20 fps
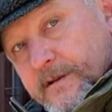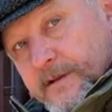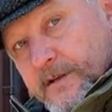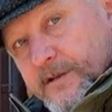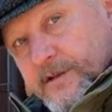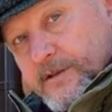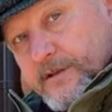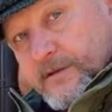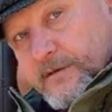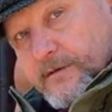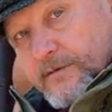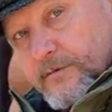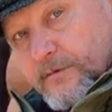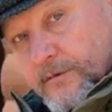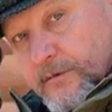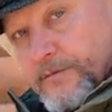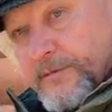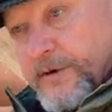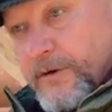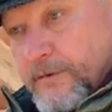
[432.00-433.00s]
значит,
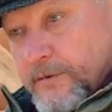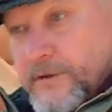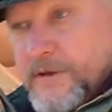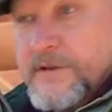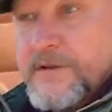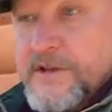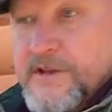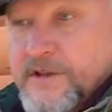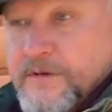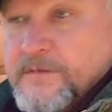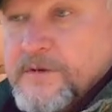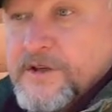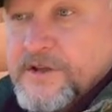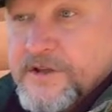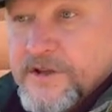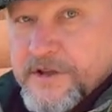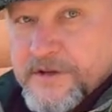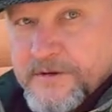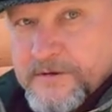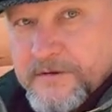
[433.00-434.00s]
ну, приходится чем-то
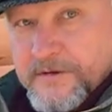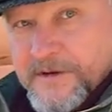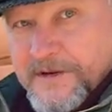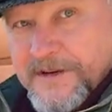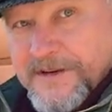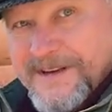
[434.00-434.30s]
жертвовать.